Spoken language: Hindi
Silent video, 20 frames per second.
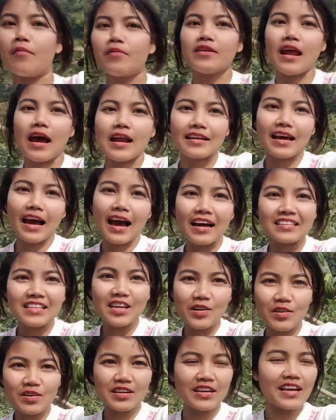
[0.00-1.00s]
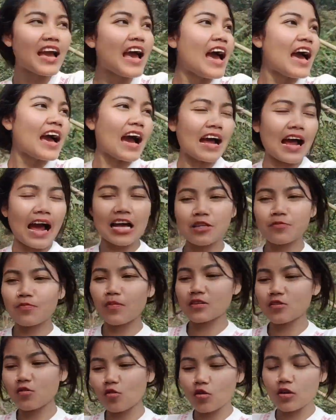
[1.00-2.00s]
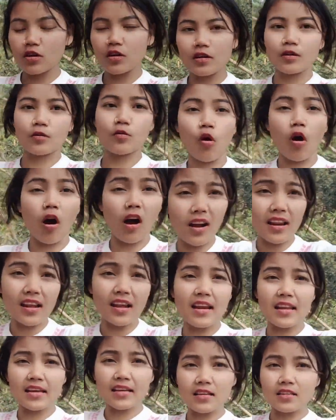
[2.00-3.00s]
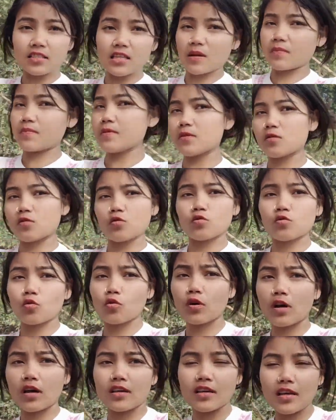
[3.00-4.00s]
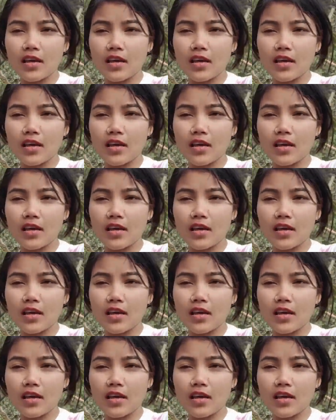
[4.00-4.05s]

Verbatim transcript: लगा अभी रात कहाँ जाऊँगी आसपास कोई घर है लेकिन सभी तो सो